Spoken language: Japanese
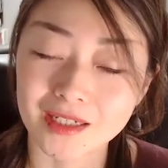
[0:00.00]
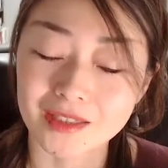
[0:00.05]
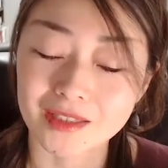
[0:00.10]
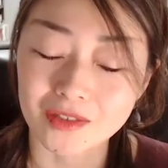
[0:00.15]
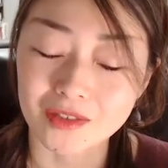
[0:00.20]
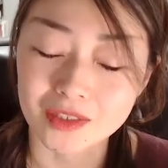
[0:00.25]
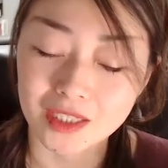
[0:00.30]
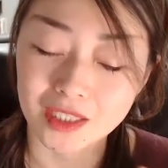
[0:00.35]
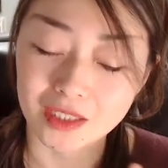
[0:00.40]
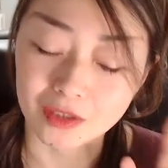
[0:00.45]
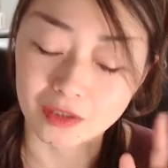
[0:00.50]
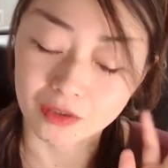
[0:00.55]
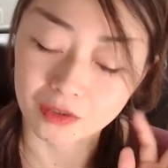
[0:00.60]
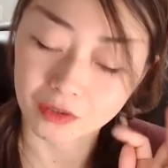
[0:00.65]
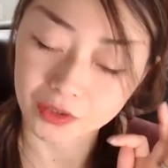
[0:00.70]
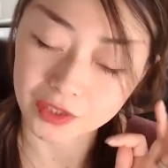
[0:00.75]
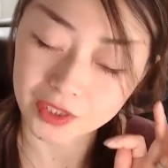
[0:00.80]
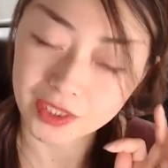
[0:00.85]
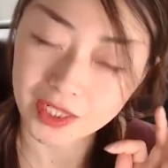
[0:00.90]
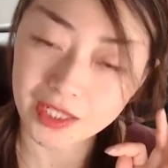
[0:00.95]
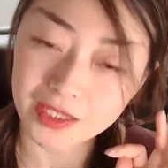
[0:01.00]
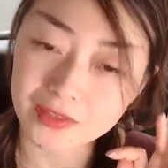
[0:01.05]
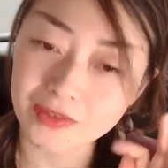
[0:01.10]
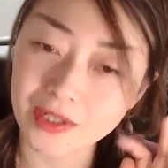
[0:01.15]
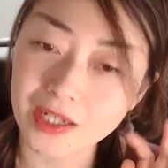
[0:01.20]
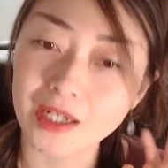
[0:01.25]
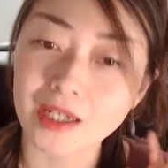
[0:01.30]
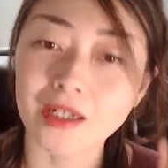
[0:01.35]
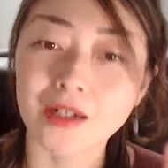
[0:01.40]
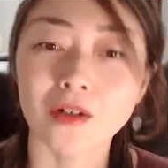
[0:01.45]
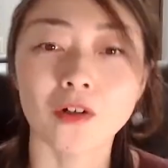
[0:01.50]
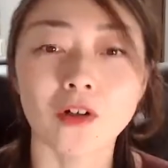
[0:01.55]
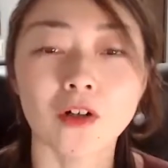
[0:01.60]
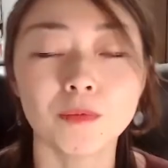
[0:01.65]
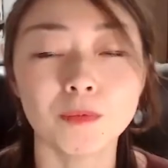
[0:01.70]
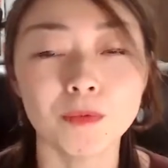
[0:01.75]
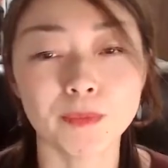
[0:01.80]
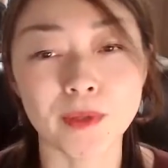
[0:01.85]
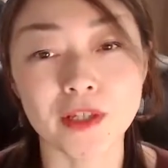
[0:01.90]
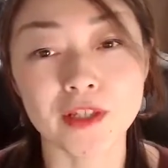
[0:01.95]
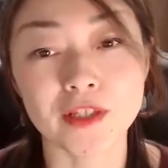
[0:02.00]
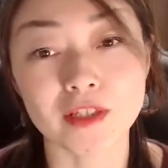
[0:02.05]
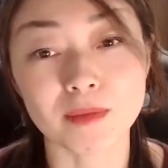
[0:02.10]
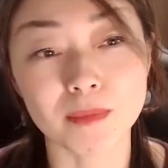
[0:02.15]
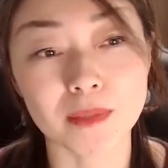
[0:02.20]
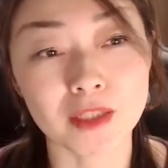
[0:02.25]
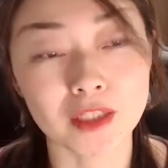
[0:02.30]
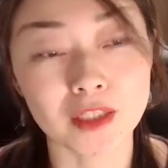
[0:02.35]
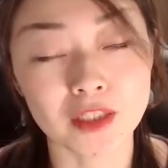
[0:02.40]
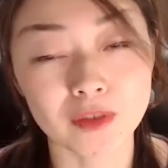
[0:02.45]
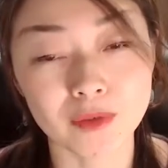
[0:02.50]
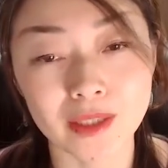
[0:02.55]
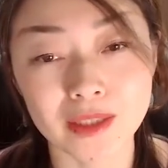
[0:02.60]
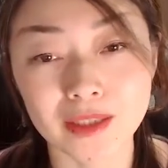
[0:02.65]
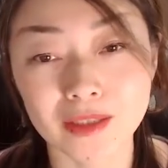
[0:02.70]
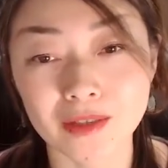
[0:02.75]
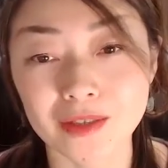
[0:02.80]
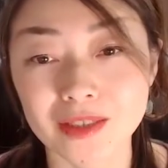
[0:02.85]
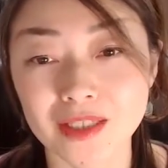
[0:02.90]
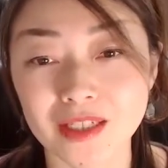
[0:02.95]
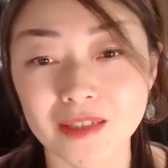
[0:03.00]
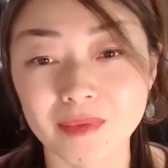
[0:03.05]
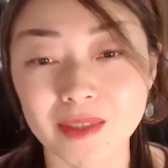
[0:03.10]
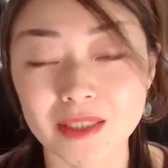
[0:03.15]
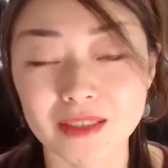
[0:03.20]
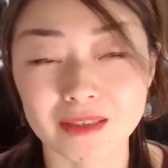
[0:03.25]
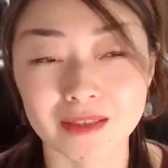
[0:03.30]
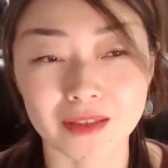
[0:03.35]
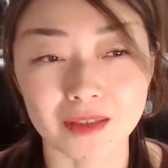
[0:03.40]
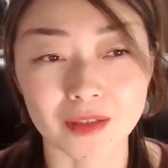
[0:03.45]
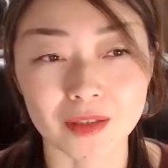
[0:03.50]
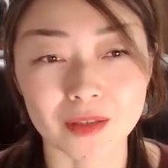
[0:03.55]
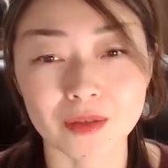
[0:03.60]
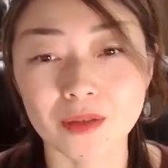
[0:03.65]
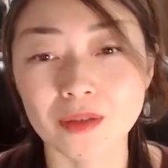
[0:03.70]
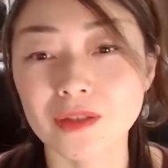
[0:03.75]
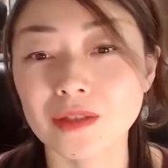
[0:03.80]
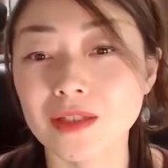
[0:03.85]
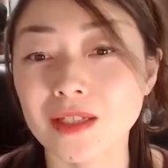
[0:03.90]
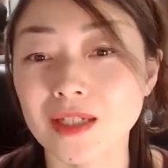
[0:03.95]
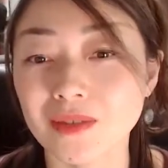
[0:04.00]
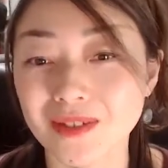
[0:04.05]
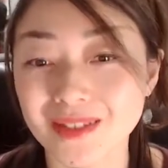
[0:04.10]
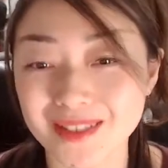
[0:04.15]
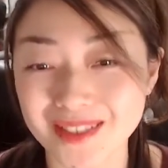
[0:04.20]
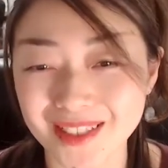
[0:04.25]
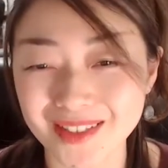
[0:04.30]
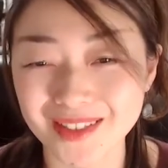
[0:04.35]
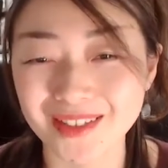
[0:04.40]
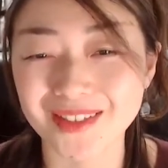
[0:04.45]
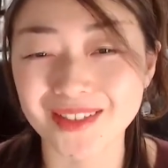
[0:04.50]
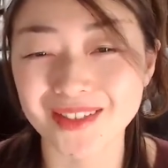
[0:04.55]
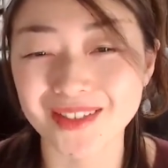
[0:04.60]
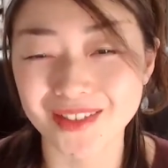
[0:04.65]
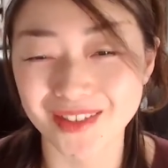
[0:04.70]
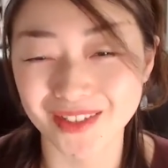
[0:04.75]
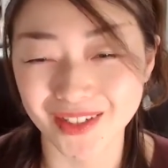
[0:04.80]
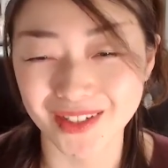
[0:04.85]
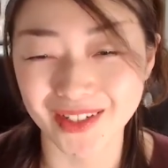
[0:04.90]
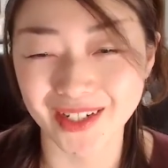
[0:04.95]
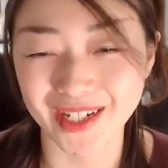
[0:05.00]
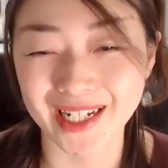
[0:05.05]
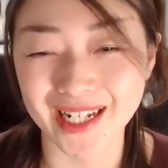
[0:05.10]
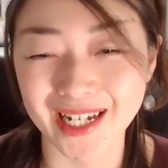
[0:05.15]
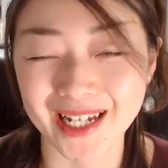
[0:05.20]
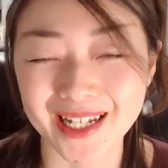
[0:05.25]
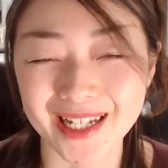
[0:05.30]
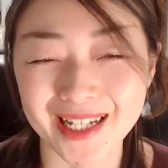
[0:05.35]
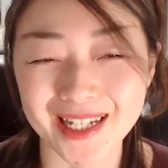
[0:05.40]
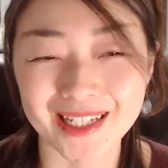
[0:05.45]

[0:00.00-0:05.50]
そしてご依頼はホームページ右上にございますお問い合わせというところから